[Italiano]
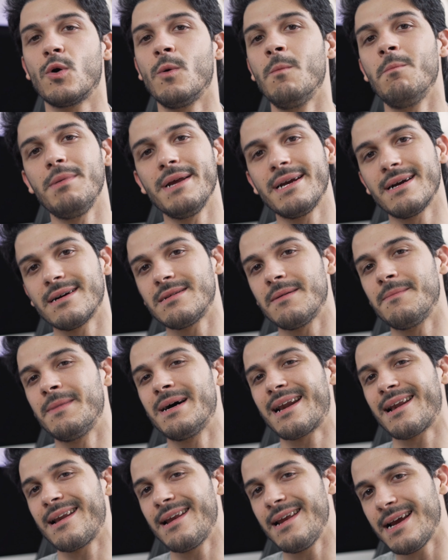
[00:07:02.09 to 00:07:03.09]
complicata ma
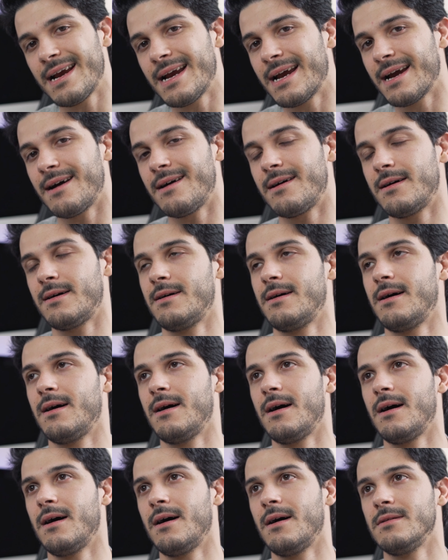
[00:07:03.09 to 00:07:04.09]
ricca
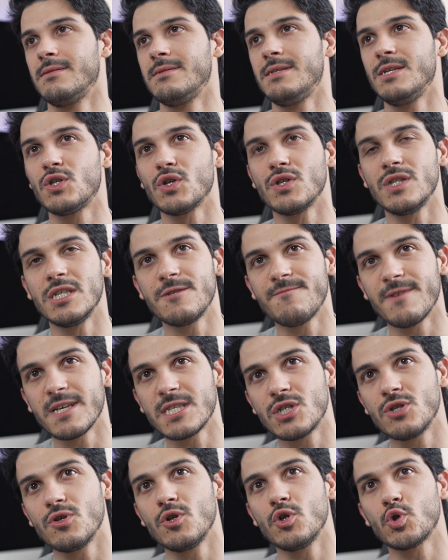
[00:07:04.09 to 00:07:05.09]
di
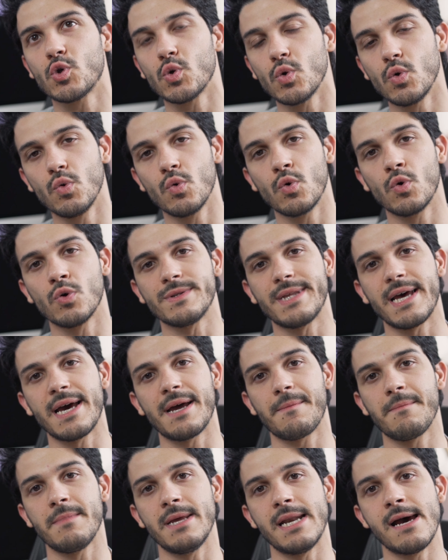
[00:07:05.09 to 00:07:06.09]
soddisfazioni sul lungo
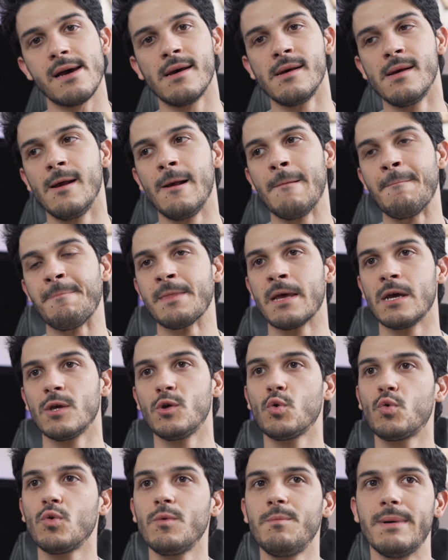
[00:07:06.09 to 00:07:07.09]
termine.
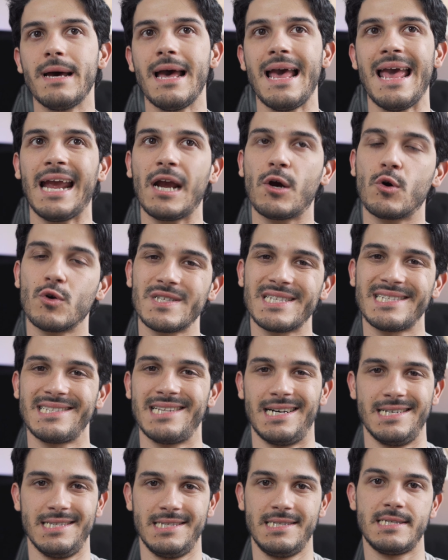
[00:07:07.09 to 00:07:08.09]
YouTube è
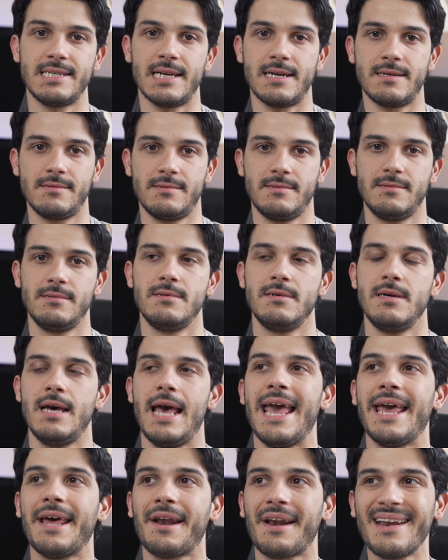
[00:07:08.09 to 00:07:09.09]
costanza
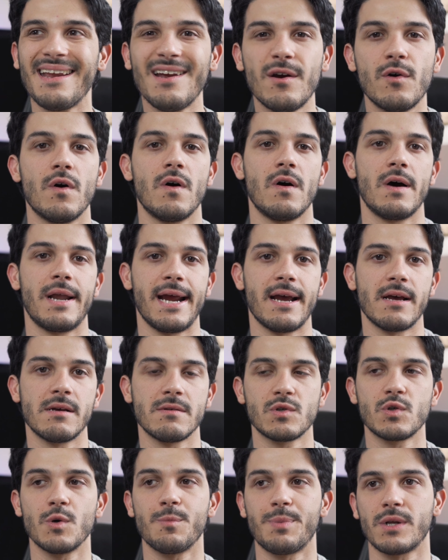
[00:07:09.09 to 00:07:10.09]
è rigore
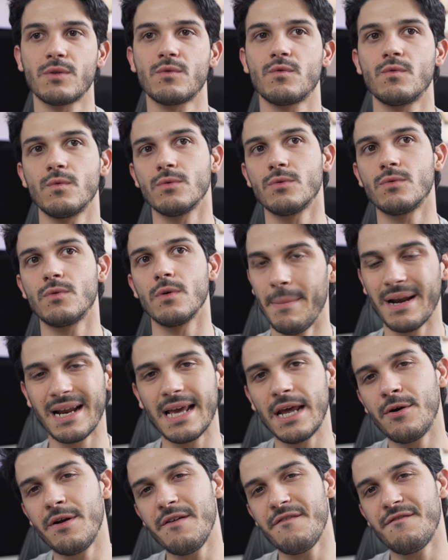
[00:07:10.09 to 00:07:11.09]
soprattutto,
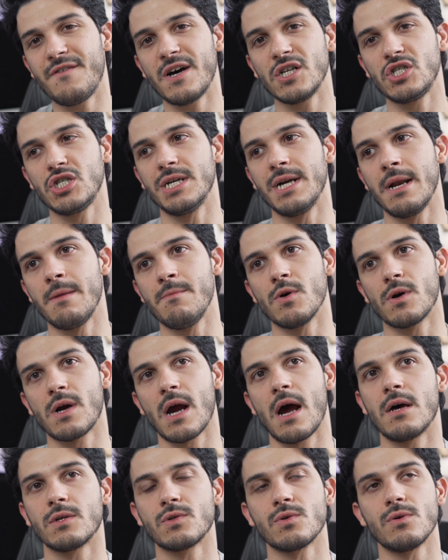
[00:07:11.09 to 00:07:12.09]
perché non è facile nel mio
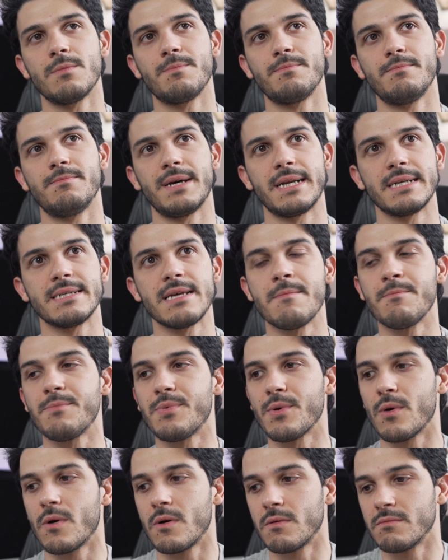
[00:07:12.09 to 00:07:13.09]
caso, per
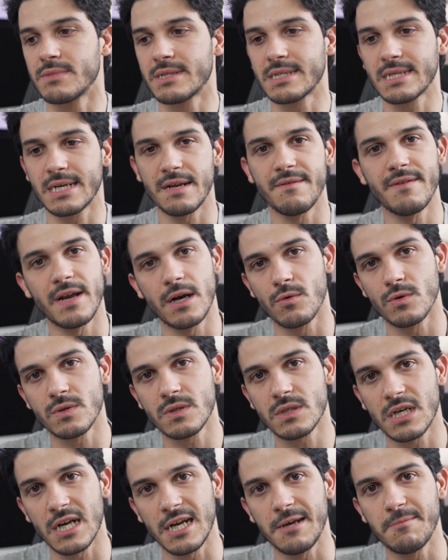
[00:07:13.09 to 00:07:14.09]
esempio, scrivere uno
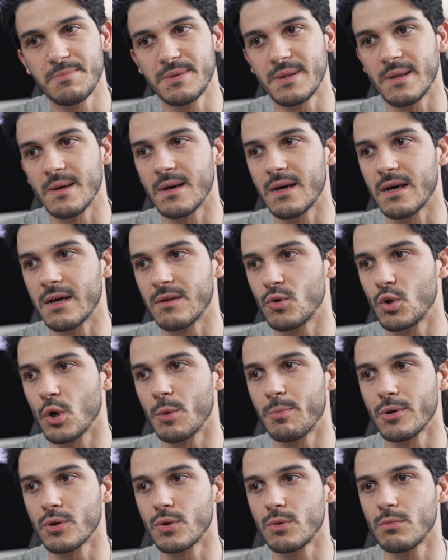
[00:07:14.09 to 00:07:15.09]
script
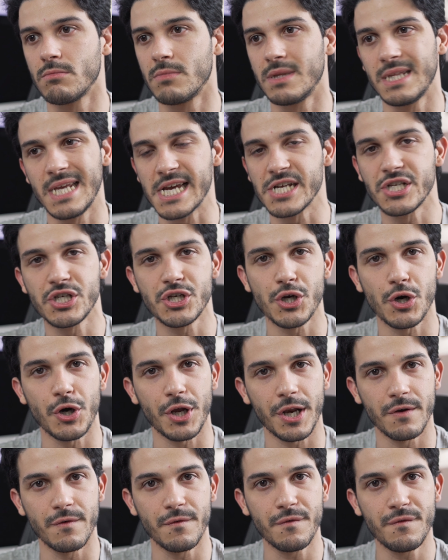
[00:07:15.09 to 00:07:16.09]
dopo 10
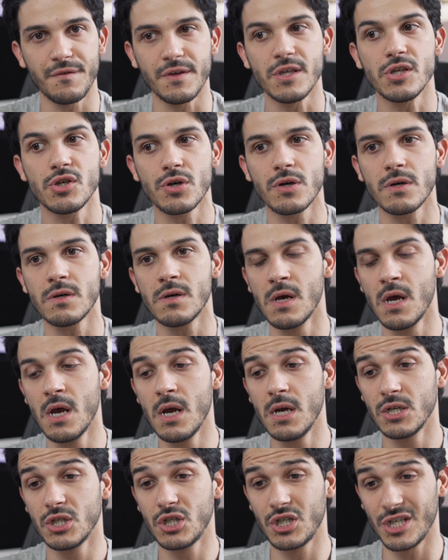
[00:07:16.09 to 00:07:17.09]
ore in ufficio,
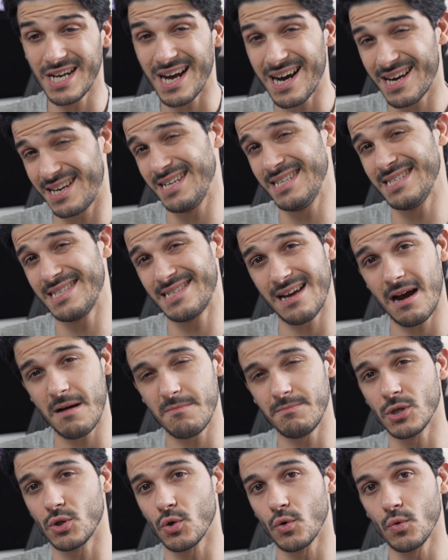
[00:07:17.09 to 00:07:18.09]
girare il
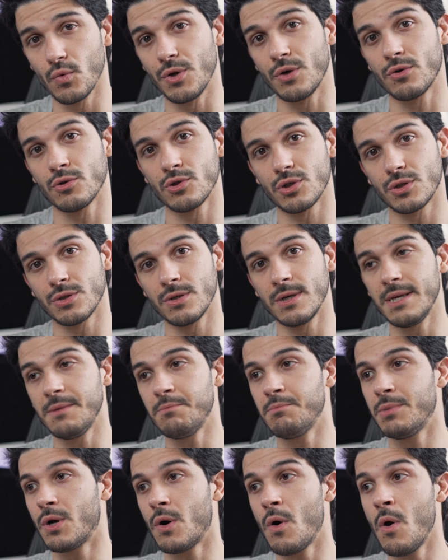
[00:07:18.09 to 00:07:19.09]
sabato l'unico giorno
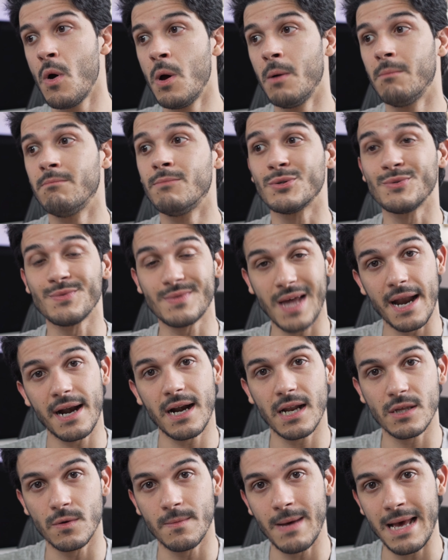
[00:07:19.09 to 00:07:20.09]
libero, montare
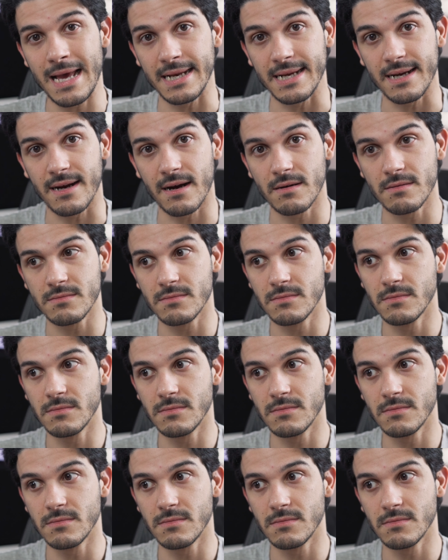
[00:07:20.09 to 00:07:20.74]
la domenica,